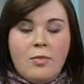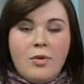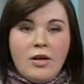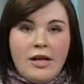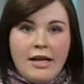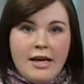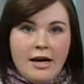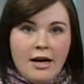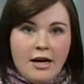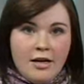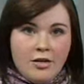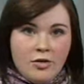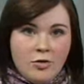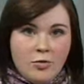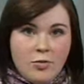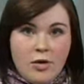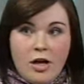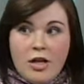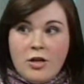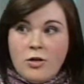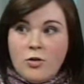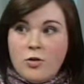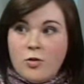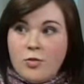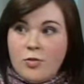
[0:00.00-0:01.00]
«Полиану»,
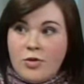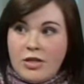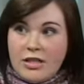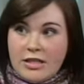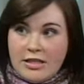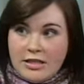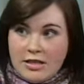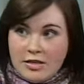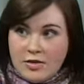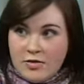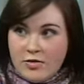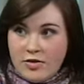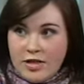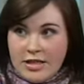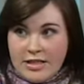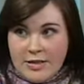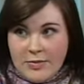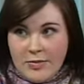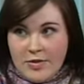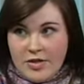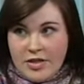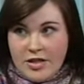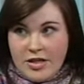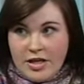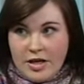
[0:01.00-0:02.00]
«Маленькую принцессу»
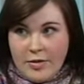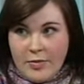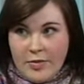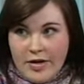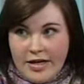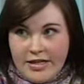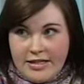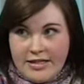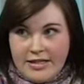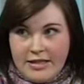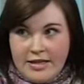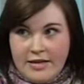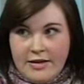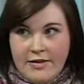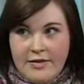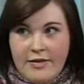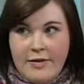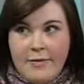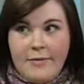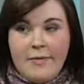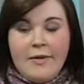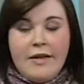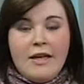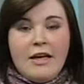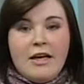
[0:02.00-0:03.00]
Владимира
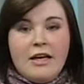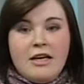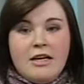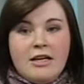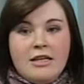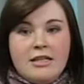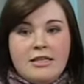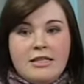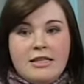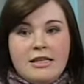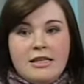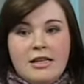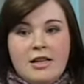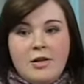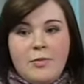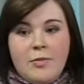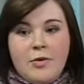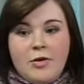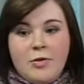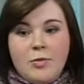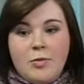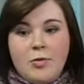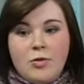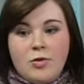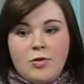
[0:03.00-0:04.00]
Грамматикова делали
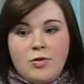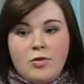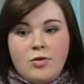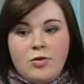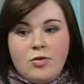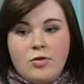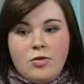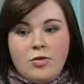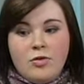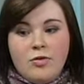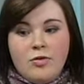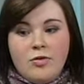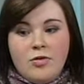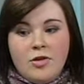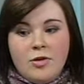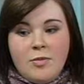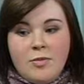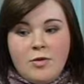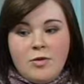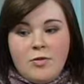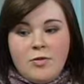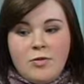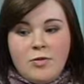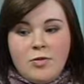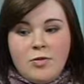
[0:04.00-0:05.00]
подборку
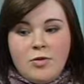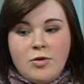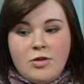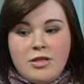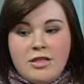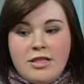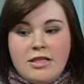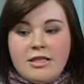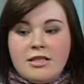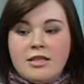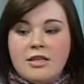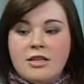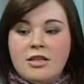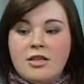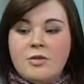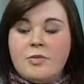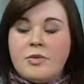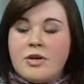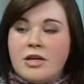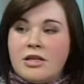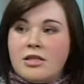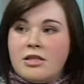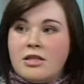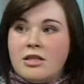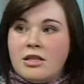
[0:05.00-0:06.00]
фильмов о детских
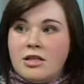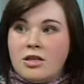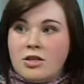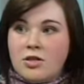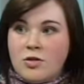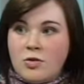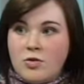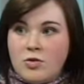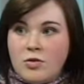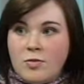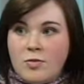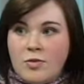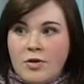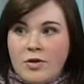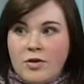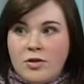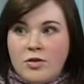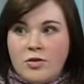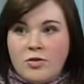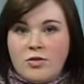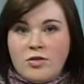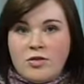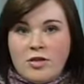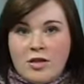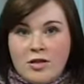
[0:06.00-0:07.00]
непростых
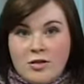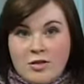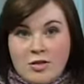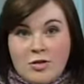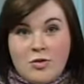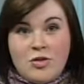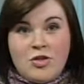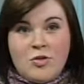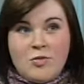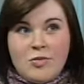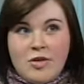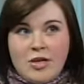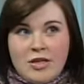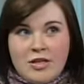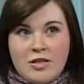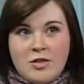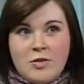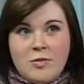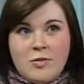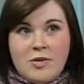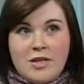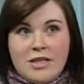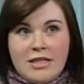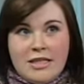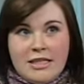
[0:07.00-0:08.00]
судьбах, но с хорошим
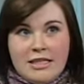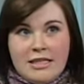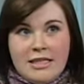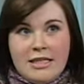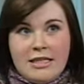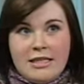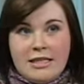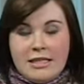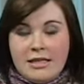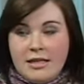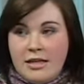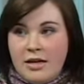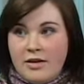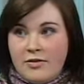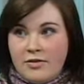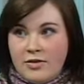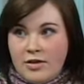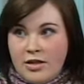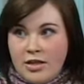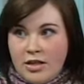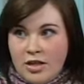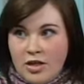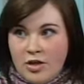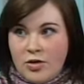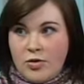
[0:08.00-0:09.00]
концом, где дети,
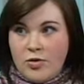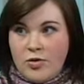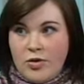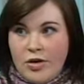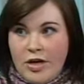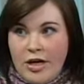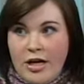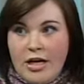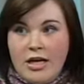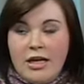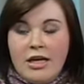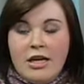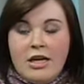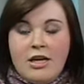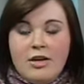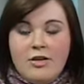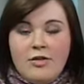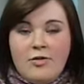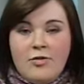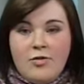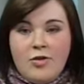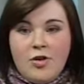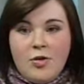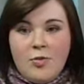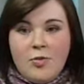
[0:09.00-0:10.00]
главные герои
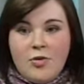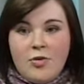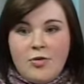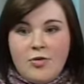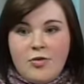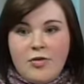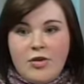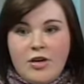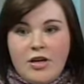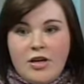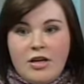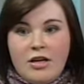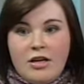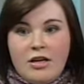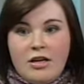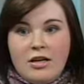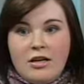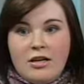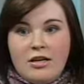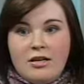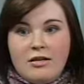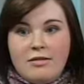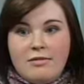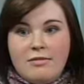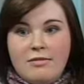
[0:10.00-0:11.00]
фильмов,
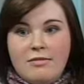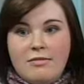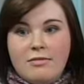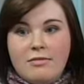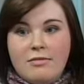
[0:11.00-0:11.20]
э,